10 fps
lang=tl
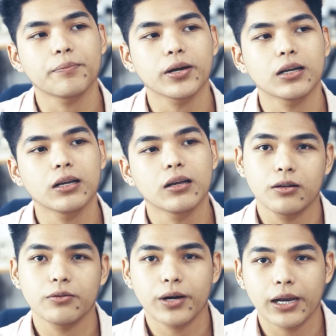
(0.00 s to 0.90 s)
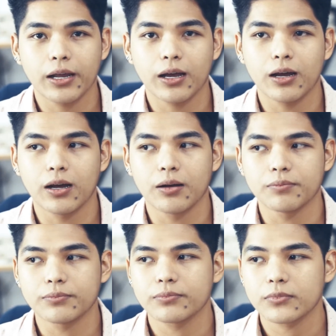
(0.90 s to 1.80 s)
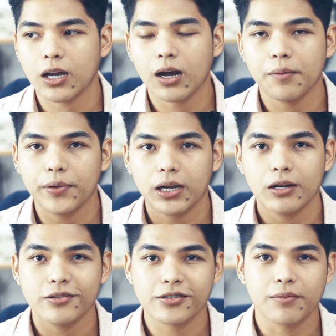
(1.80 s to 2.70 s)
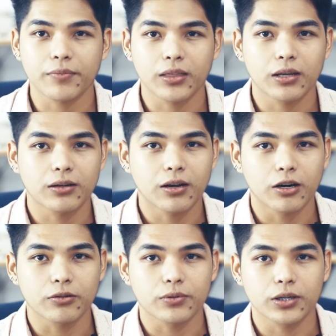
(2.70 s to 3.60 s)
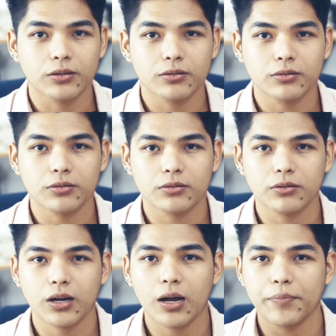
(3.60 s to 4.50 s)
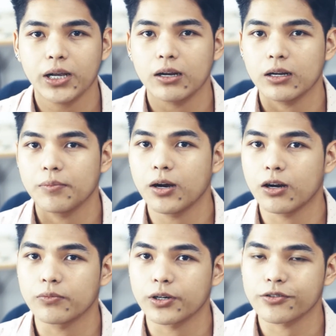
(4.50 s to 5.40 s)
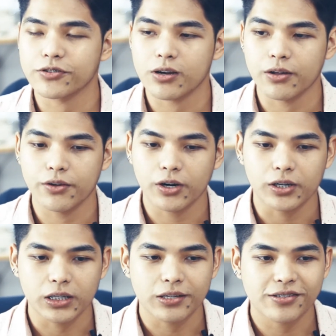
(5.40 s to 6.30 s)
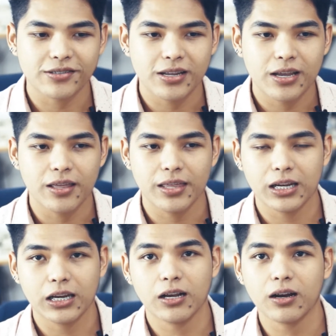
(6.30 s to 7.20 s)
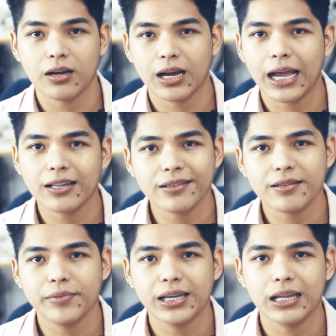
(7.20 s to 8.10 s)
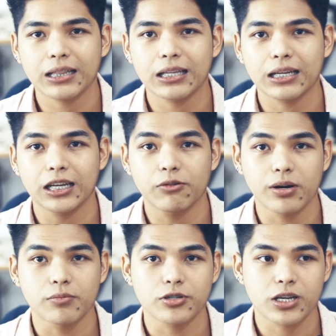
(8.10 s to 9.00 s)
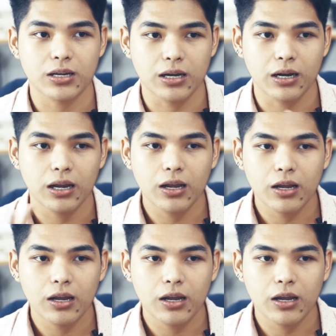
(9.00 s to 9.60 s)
Kapag, kuwari, um, kakopy ka ng something artwork, kakopy ka ng ibang artworks sa other artists, then kahit na sabihin natin na ginawa mo siya ng